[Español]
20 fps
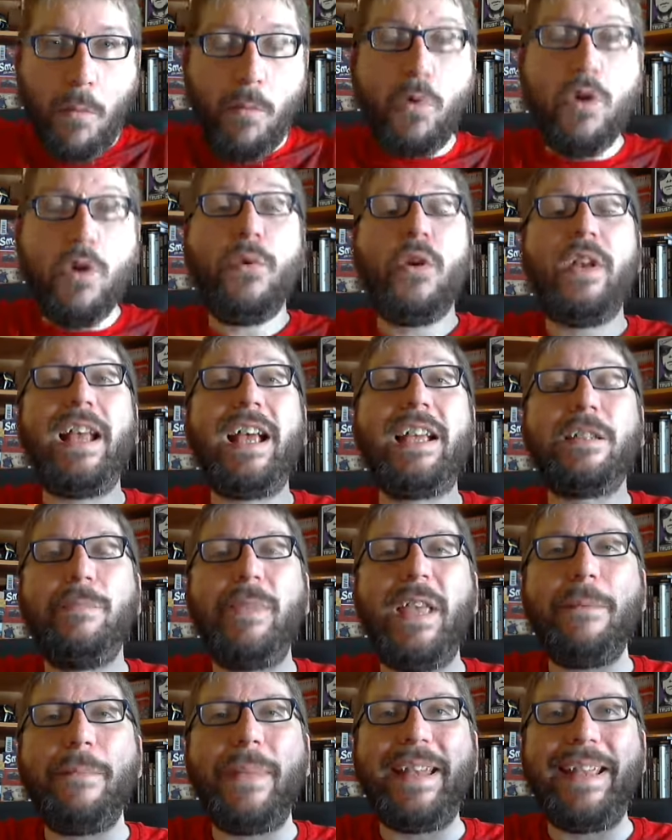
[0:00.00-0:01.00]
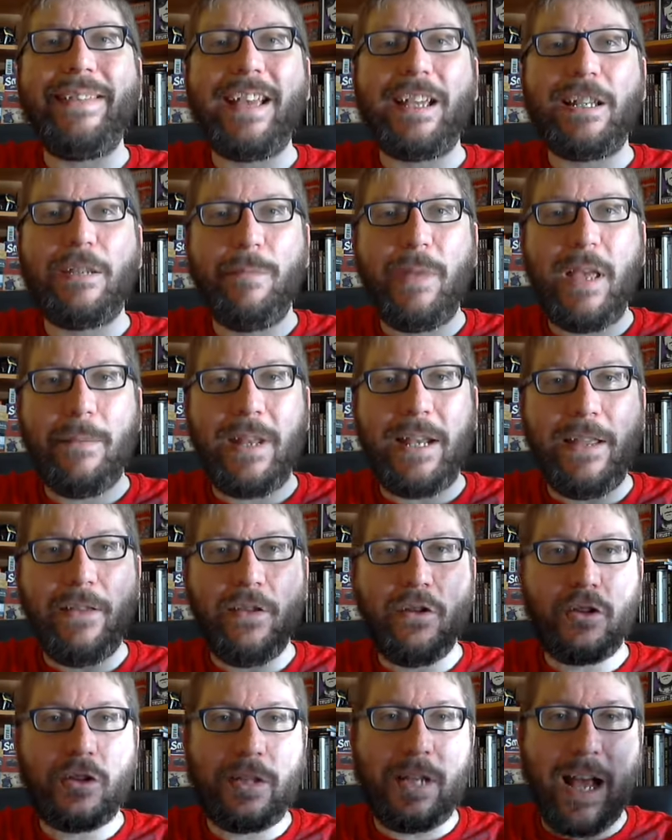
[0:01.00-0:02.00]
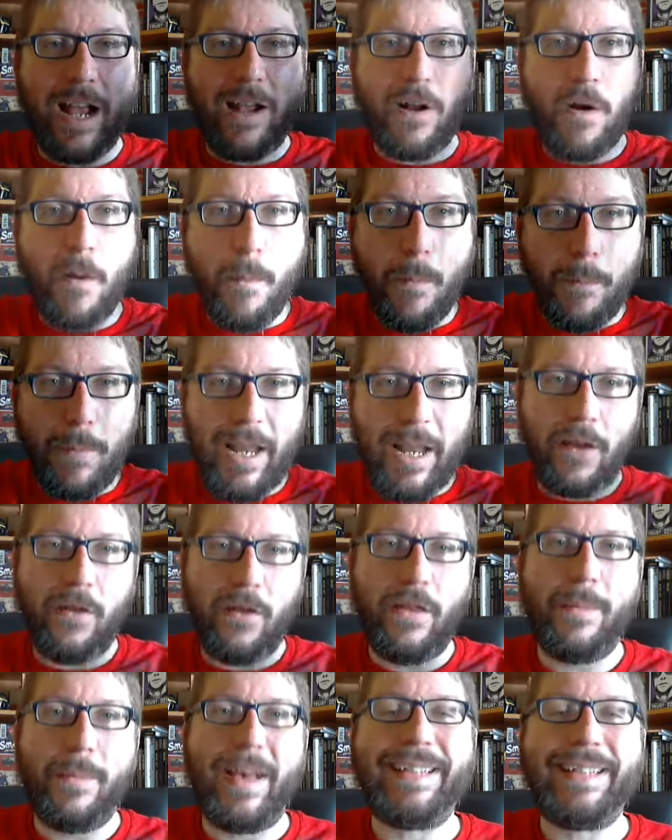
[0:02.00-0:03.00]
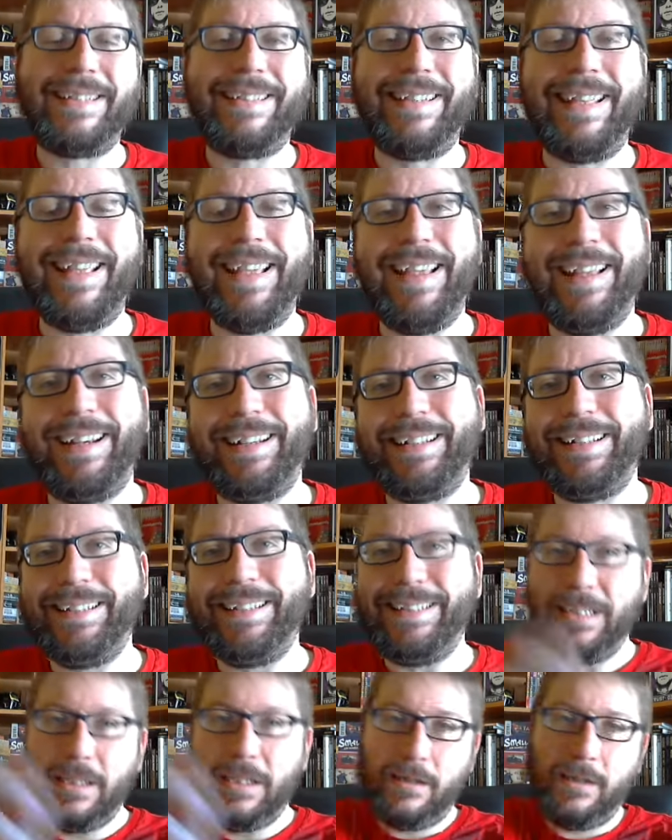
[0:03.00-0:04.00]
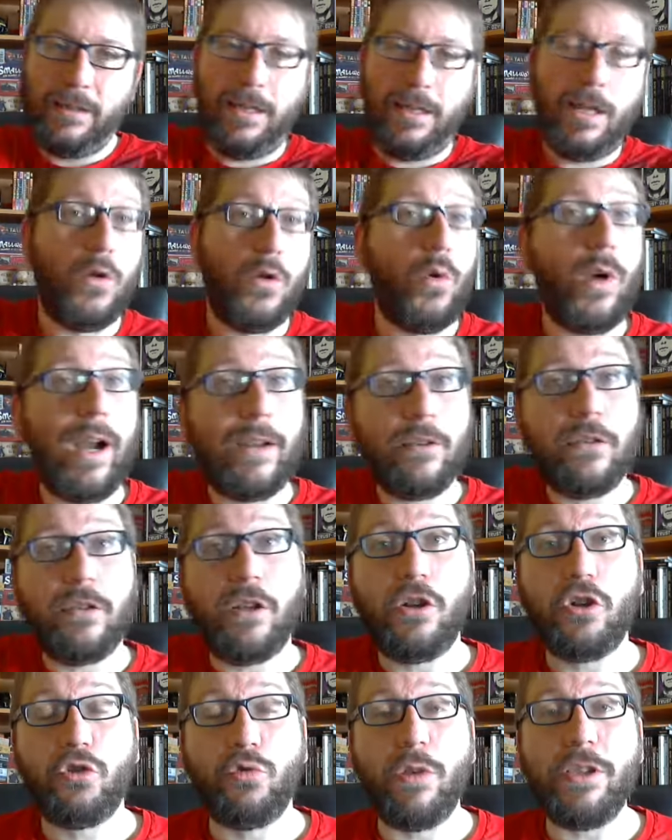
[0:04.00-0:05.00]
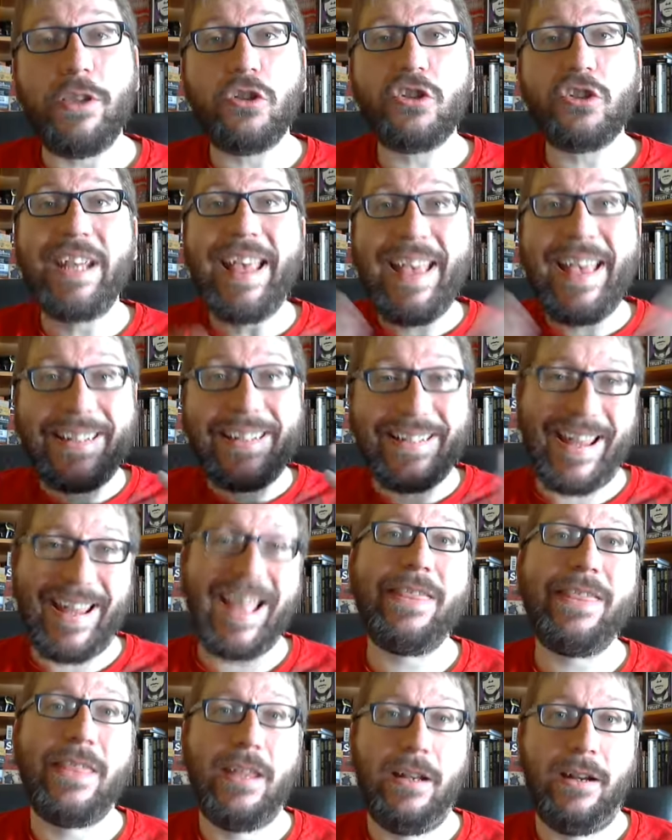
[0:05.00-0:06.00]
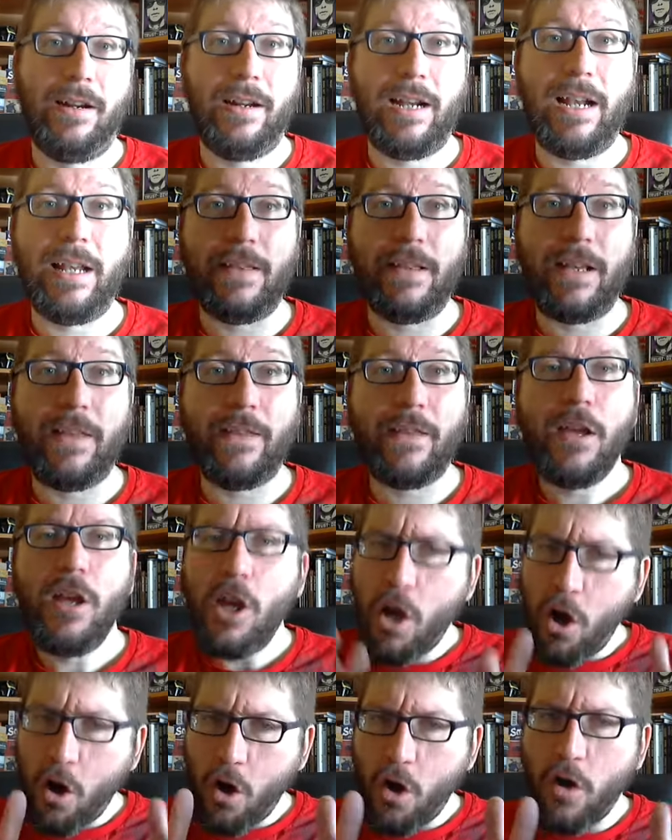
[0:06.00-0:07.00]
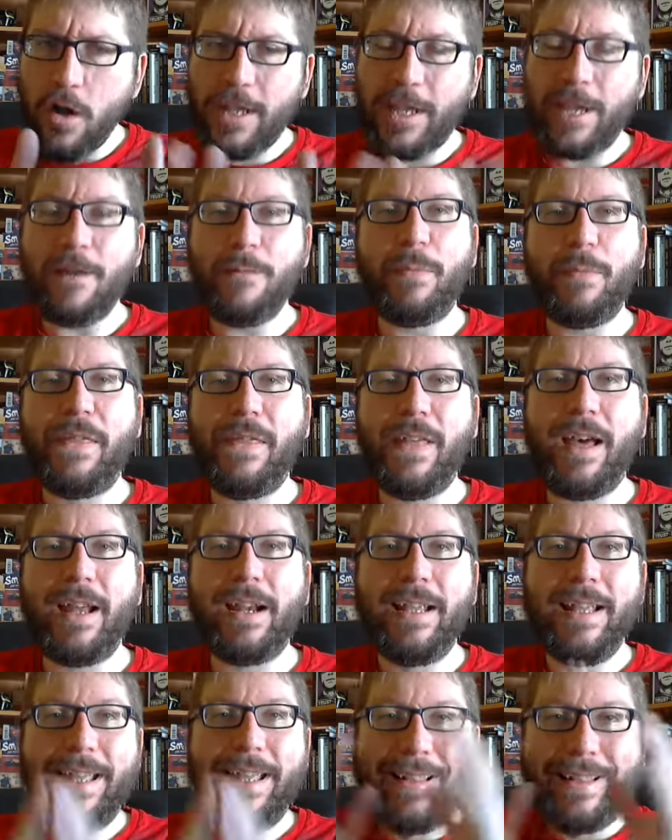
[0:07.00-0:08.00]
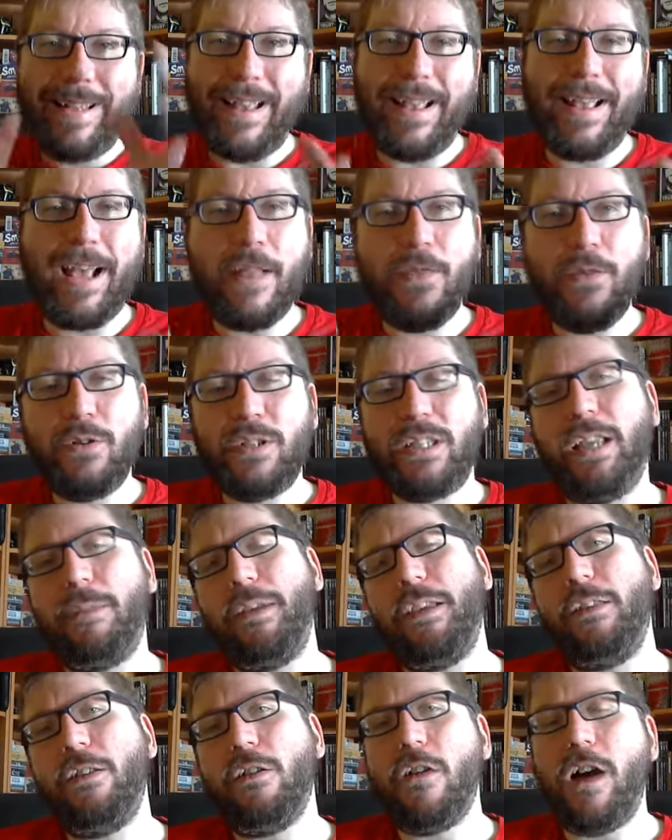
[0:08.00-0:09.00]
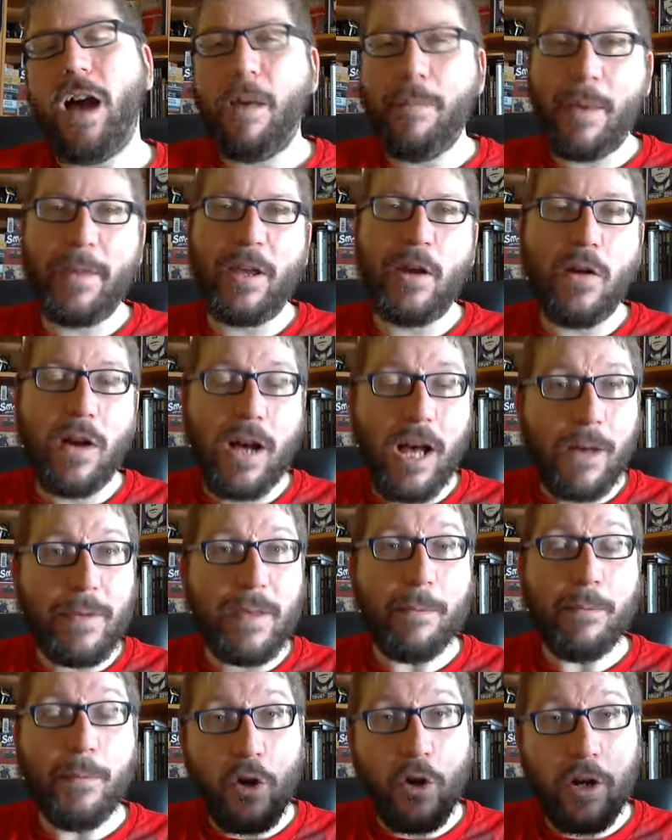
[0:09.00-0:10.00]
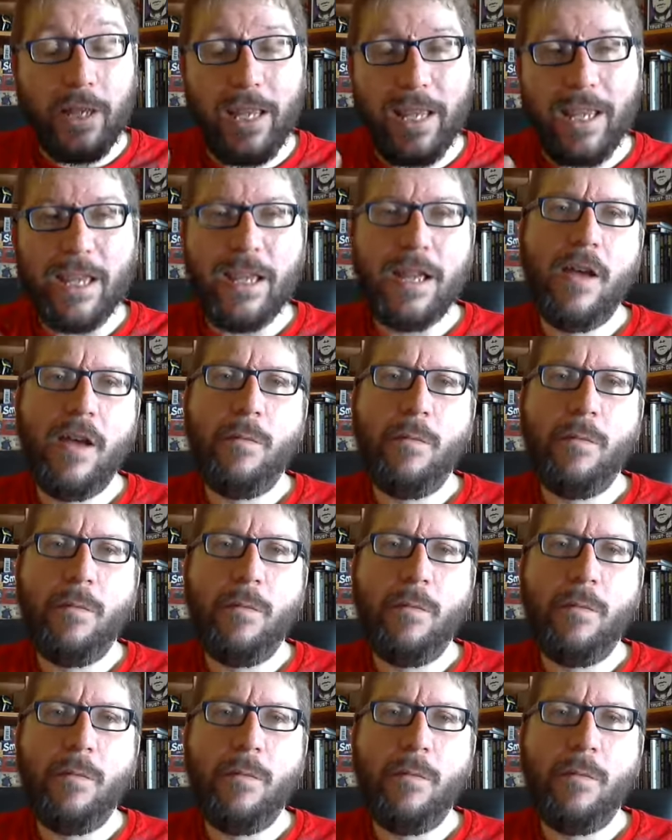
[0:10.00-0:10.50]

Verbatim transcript: Muy buenas, bienvenidas, bienvenidos a Complejo de Máster, el lugar donde los sueños se hacen realidad. Hoy quiero empezar dedicando este vídeo a mi amigo Javi. ¿Por qué?